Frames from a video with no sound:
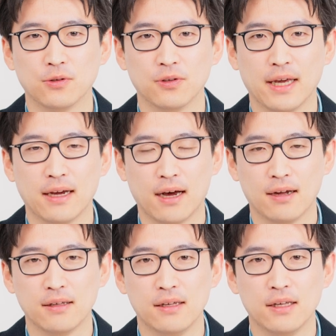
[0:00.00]
の結
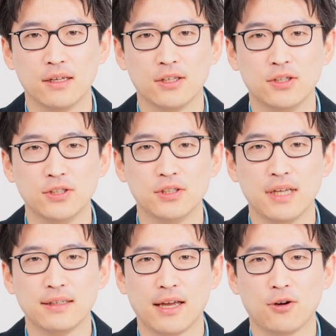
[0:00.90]
果90
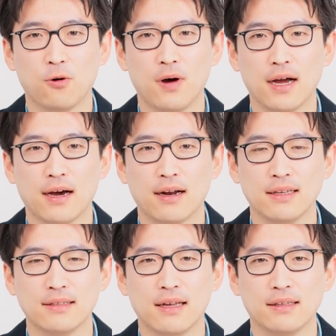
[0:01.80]
年代後半から
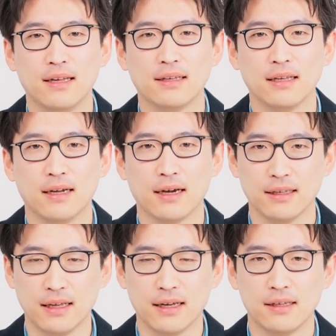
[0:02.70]
2000年代にか
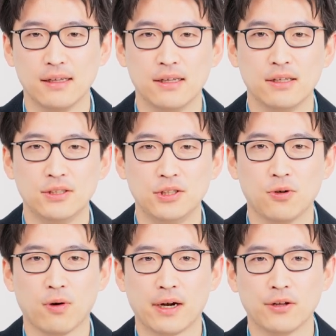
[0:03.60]
けて中
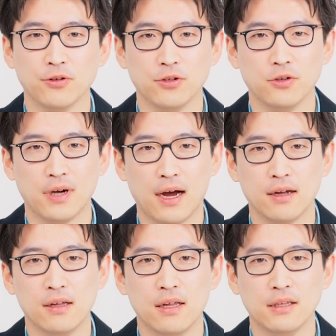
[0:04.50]
国からの輸入
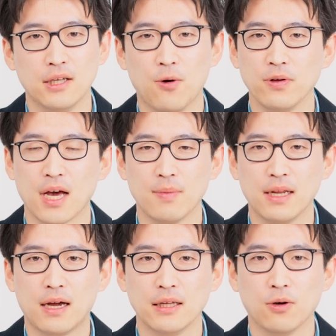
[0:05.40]
が日本や
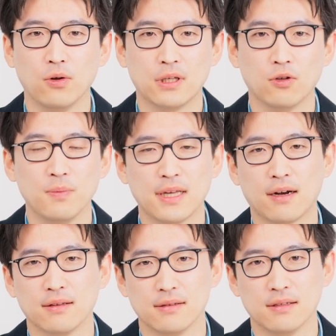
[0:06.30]
アメリカにおいてのみな
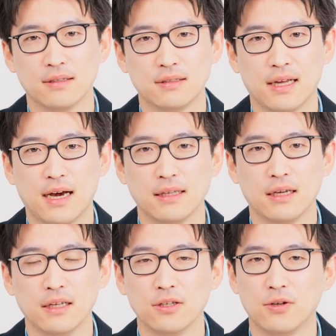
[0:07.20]
らず世界
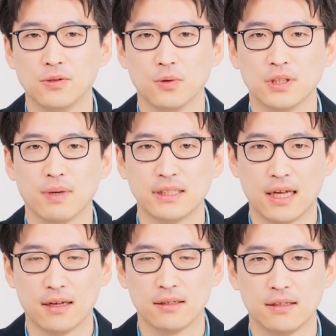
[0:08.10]
的に急増しまし
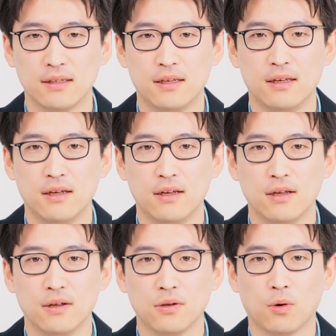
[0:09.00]
た
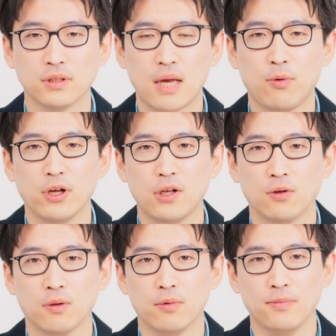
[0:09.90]
国際貿易
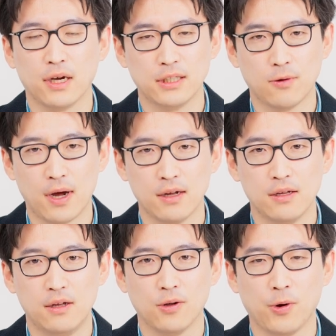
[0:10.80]
論の文脈では
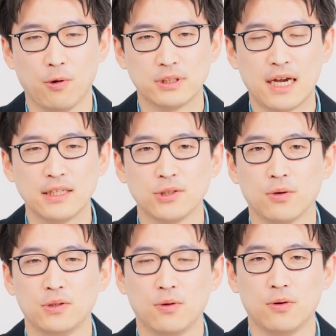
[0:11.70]
これを
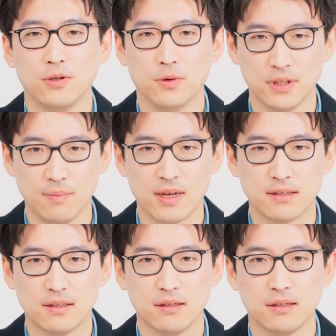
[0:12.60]
チャイナショックと呼んでいま
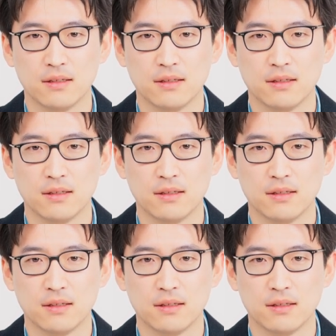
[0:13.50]
す